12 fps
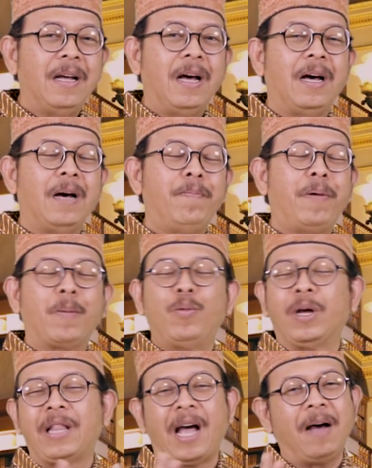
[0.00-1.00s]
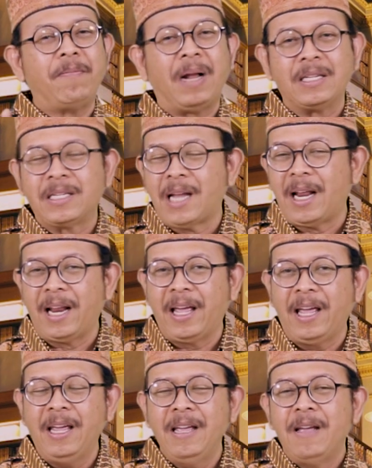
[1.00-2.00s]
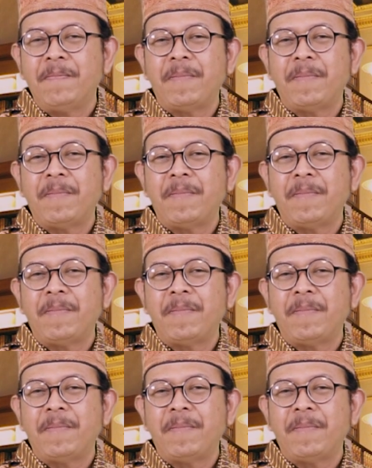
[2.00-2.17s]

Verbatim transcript: e, berbuat amal saleh,